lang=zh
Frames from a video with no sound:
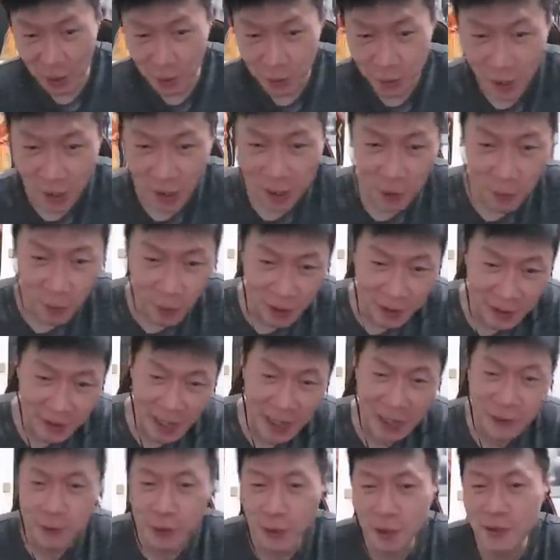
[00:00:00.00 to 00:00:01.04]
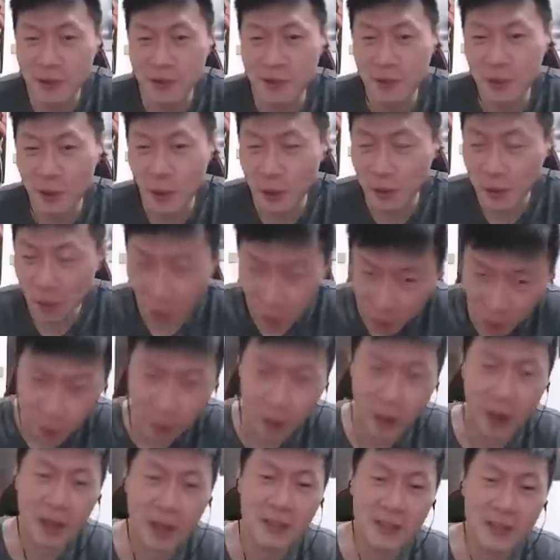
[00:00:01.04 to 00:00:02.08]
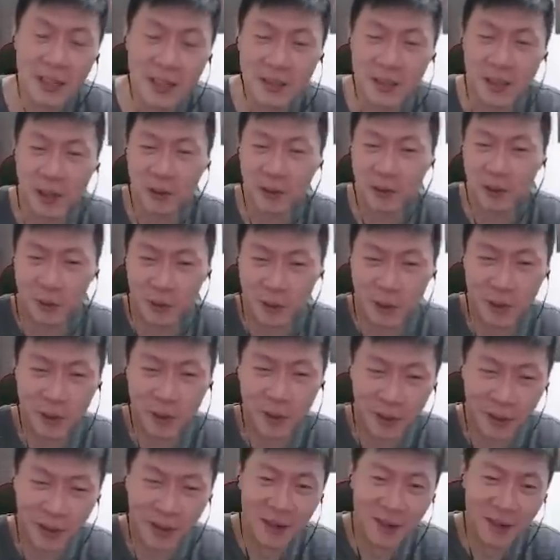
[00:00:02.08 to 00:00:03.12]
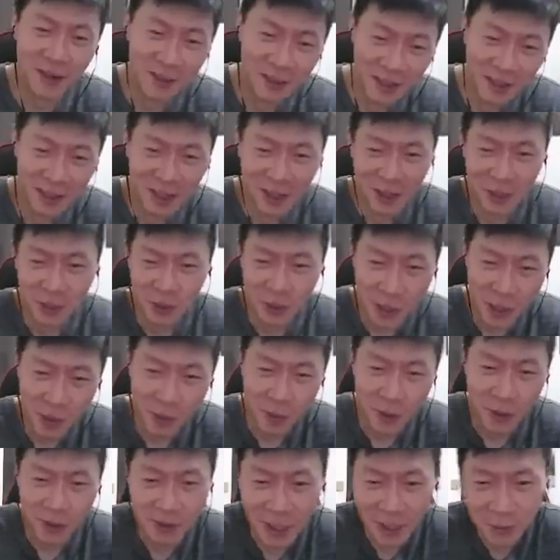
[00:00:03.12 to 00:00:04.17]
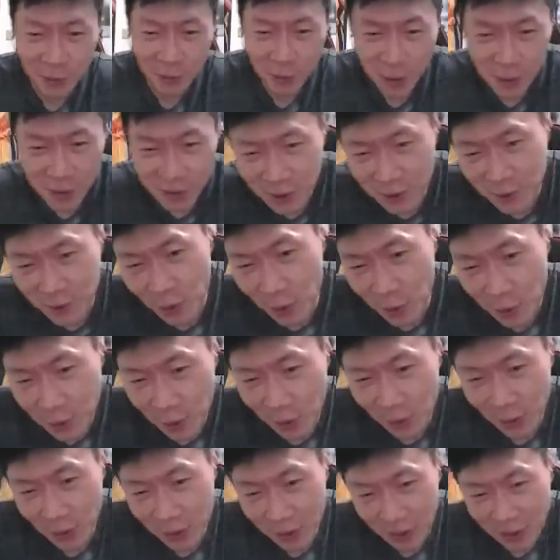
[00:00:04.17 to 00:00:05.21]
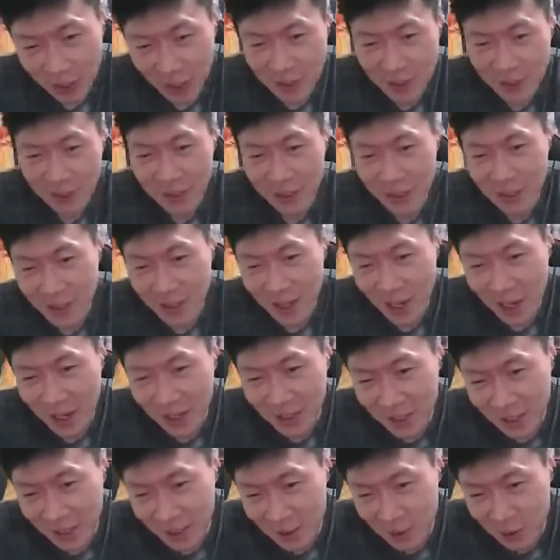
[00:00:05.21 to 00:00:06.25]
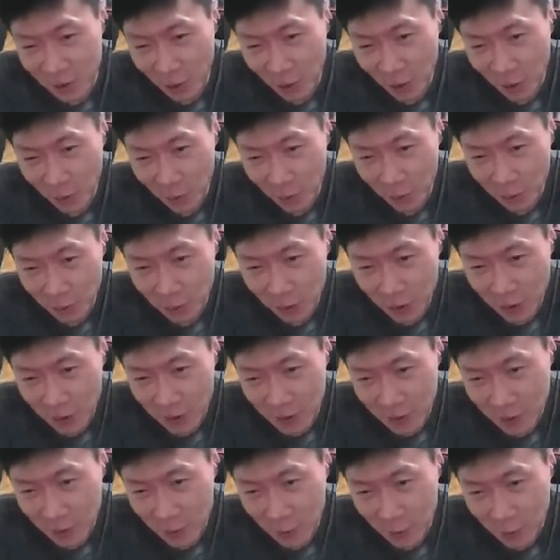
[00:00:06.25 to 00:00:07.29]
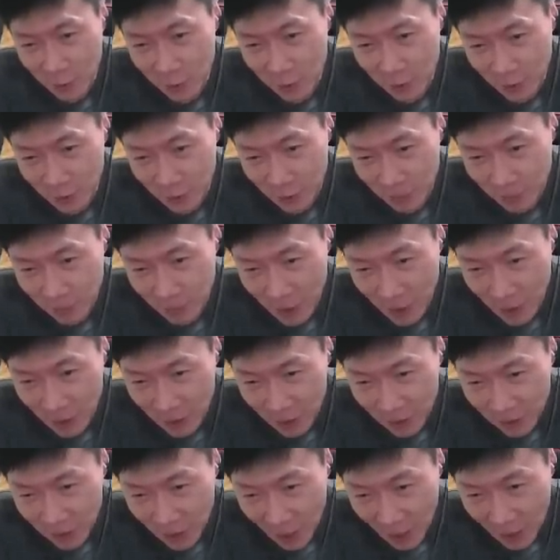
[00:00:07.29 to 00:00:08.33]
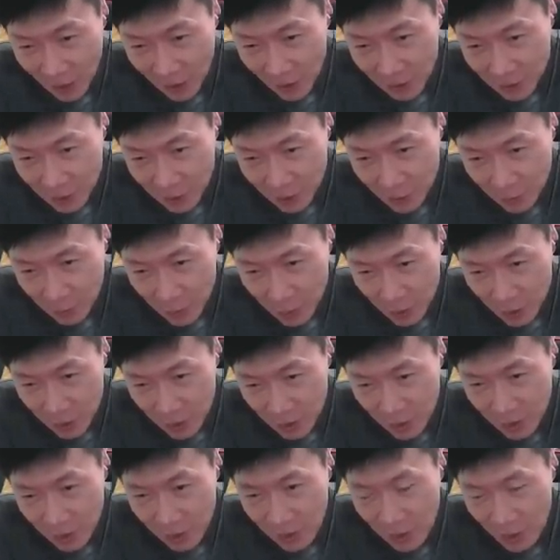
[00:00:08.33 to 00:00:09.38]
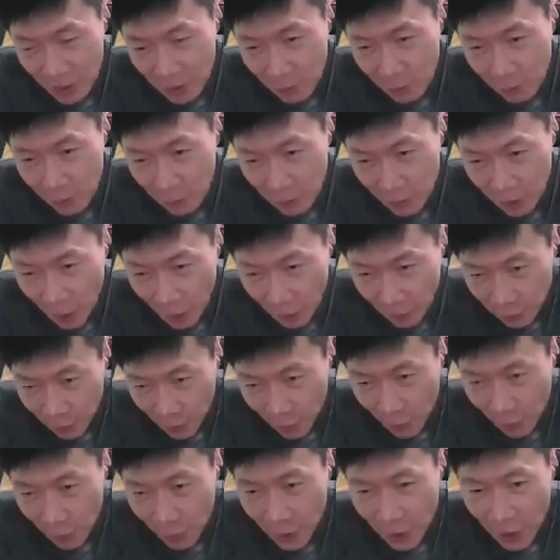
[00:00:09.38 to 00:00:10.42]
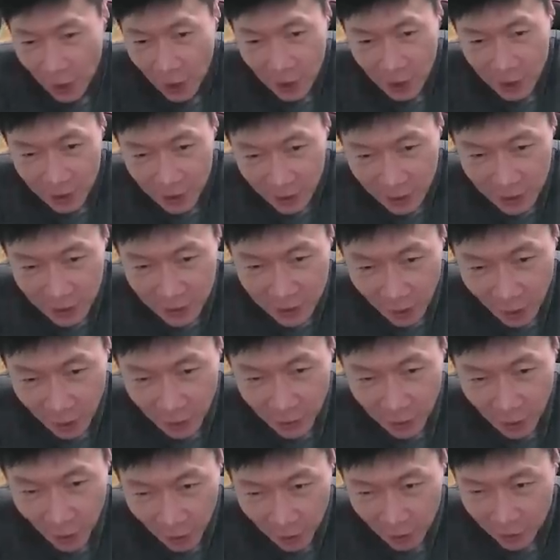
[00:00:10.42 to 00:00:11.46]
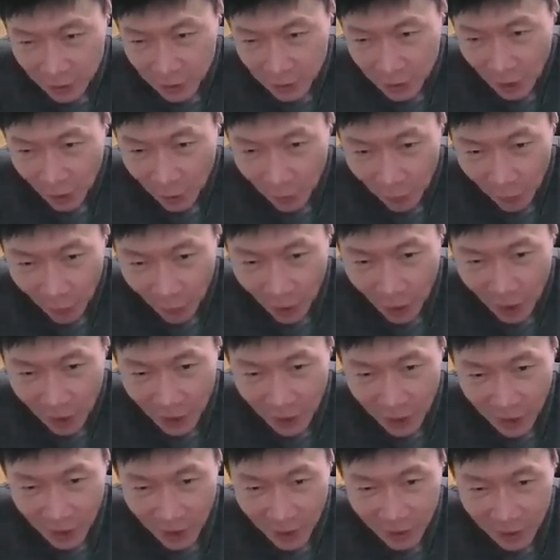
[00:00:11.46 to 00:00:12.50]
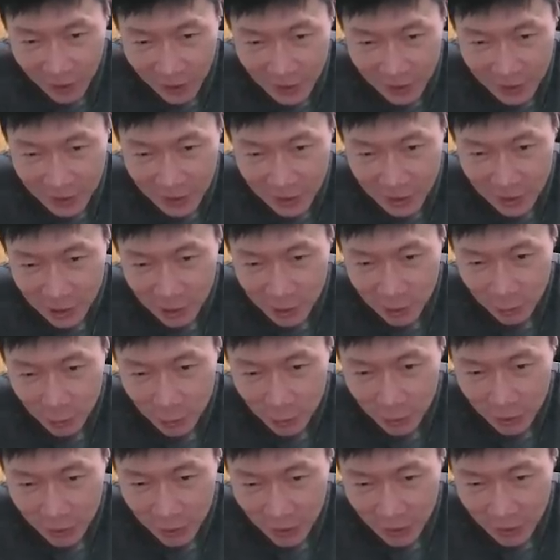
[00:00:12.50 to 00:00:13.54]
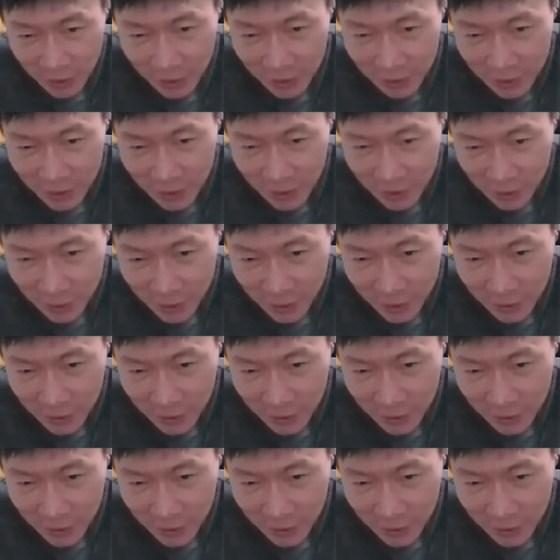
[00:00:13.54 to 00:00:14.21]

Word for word: 虽然王丹确实收手，果然这一招有用啊。虽然王丹确实收手了，但是接下来的一周，我却持续面临他时不时的言语挑逗、性骚扰、笑话，以及持续的持